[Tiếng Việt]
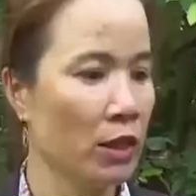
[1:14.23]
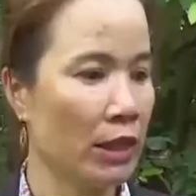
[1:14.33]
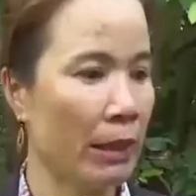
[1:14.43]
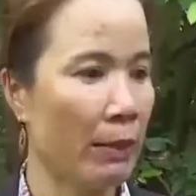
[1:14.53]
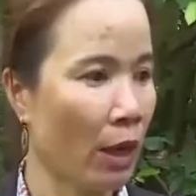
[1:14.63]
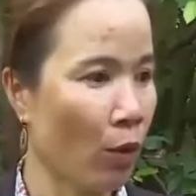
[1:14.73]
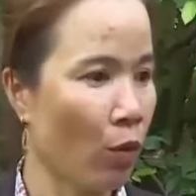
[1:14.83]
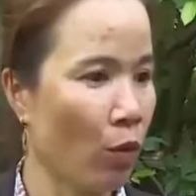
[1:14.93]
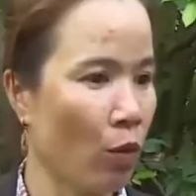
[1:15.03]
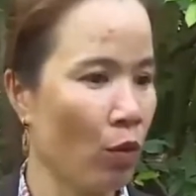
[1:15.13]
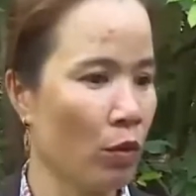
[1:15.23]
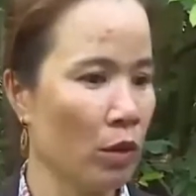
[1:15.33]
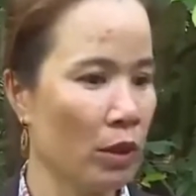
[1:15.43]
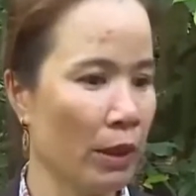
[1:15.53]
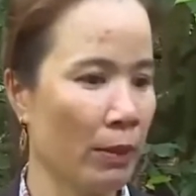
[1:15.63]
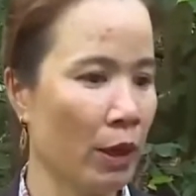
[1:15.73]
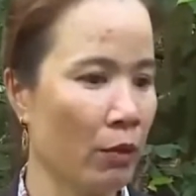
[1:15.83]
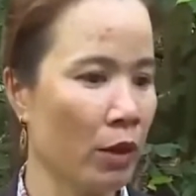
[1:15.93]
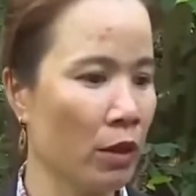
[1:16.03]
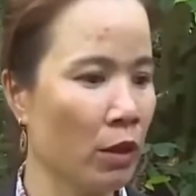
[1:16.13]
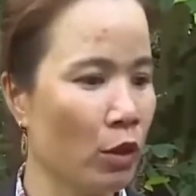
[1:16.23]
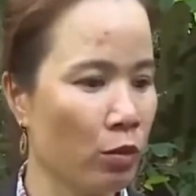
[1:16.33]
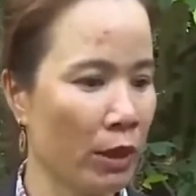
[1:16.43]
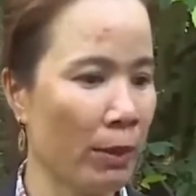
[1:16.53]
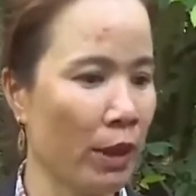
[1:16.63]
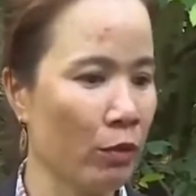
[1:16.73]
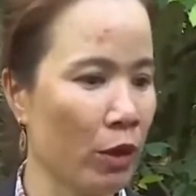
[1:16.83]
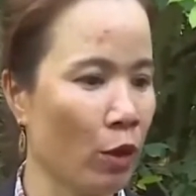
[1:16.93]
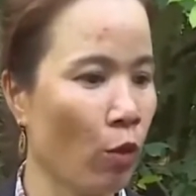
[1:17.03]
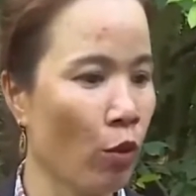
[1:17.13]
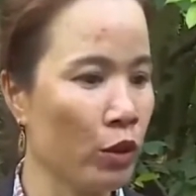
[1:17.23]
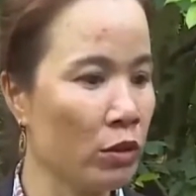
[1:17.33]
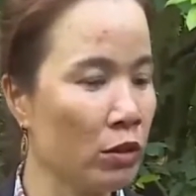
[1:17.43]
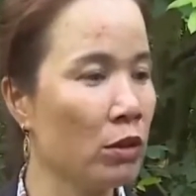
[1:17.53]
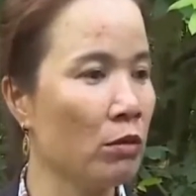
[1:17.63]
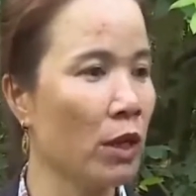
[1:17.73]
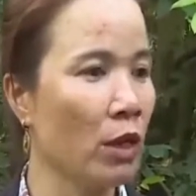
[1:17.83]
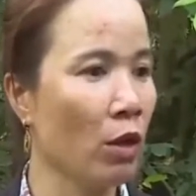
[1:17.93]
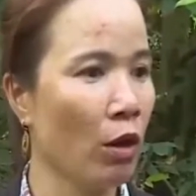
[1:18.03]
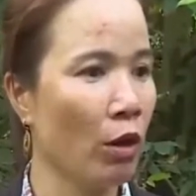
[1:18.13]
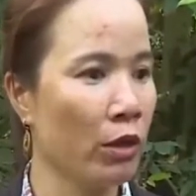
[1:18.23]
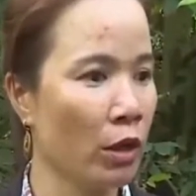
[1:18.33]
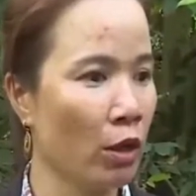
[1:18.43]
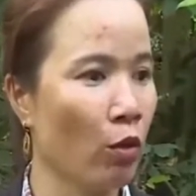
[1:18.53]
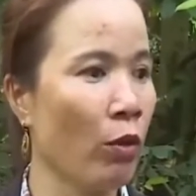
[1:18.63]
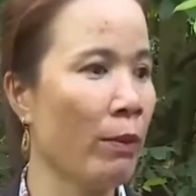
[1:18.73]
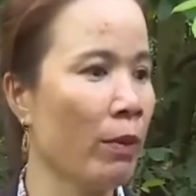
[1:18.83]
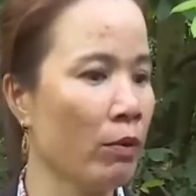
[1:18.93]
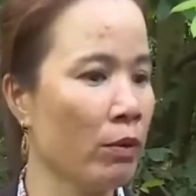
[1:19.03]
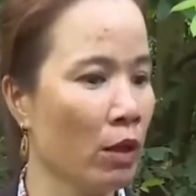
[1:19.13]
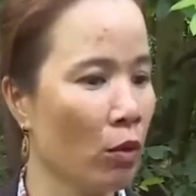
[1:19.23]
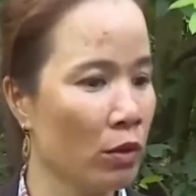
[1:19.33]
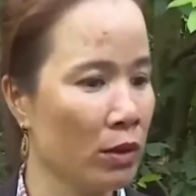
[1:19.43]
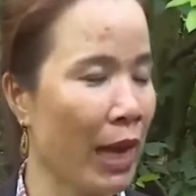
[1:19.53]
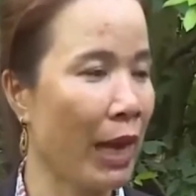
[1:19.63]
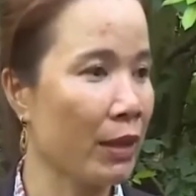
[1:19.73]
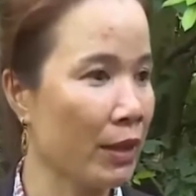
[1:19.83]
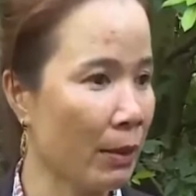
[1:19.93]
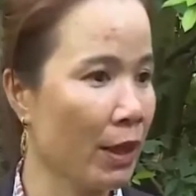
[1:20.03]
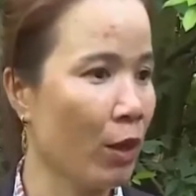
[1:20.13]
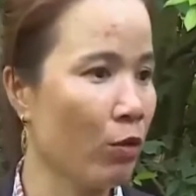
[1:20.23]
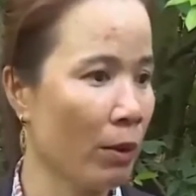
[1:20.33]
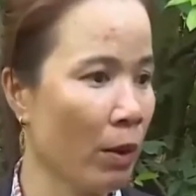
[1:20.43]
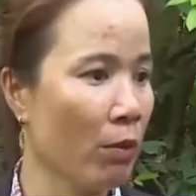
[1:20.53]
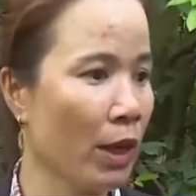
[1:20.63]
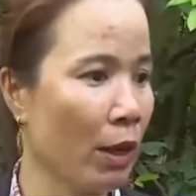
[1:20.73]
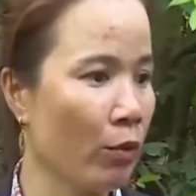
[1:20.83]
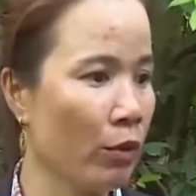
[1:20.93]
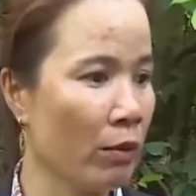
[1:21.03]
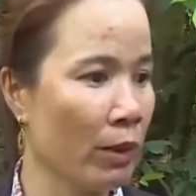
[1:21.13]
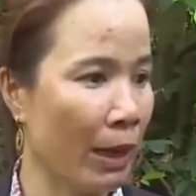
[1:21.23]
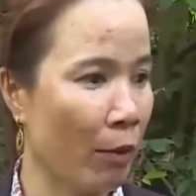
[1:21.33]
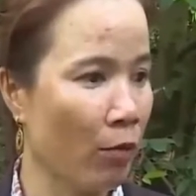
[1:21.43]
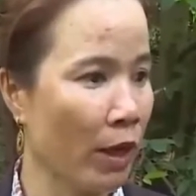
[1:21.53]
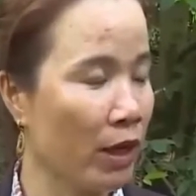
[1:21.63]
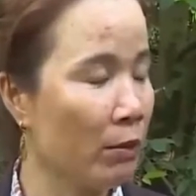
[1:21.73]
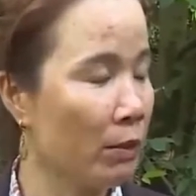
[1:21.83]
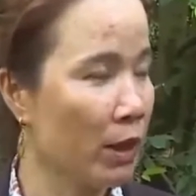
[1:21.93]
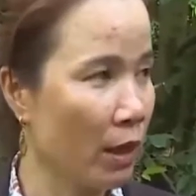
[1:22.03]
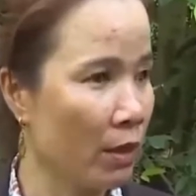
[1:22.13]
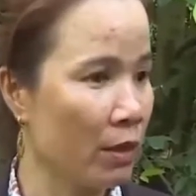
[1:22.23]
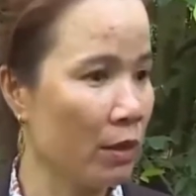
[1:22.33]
về trà mãn cầu. Nói về trà mãn cầu thì nói chung trà mãn cầu thì cũng hồi xưa cũng đã có hồi thời nội ngoại mình cũng vẫn có uống trà trà mãn cầu và bông mãn cầu nhưng mà làm không phải như mình bây giờ